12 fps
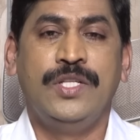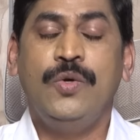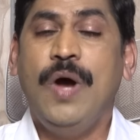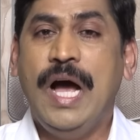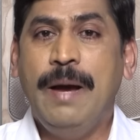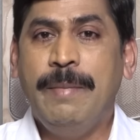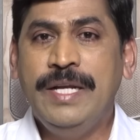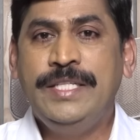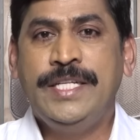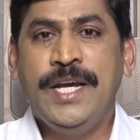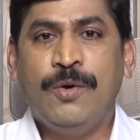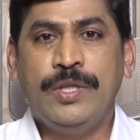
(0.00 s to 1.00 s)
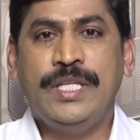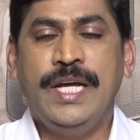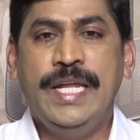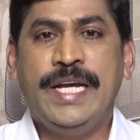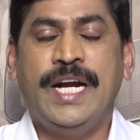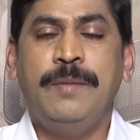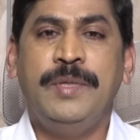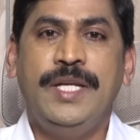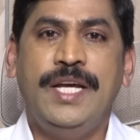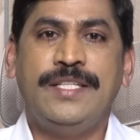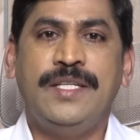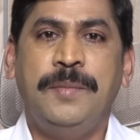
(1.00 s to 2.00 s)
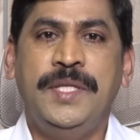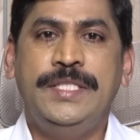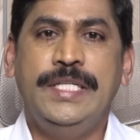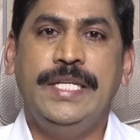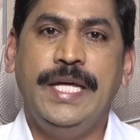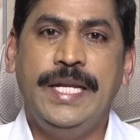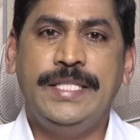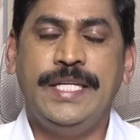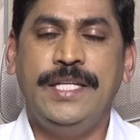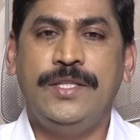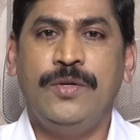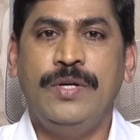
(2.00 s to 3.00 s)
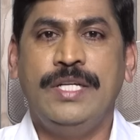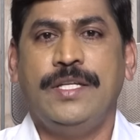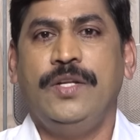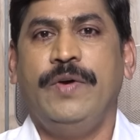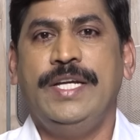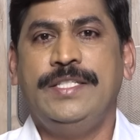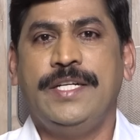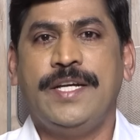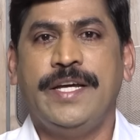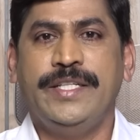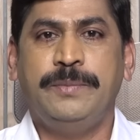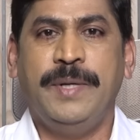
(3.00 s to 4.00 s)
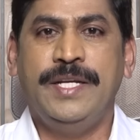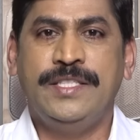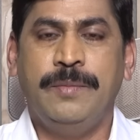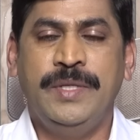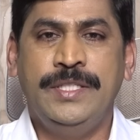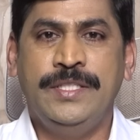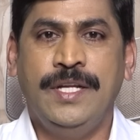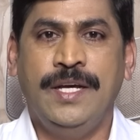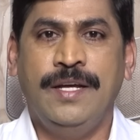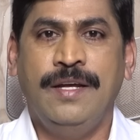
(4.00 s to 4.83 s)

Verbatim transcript: సో ఆ మనిషికి కొత్తగానే కడప జిల్లాకు సంబంధించి నేర చరిత్ర ఉన్న సదరు వైఎస్ఆర్ కాంగ్రెస్ పార్టీకి సంబంధించిన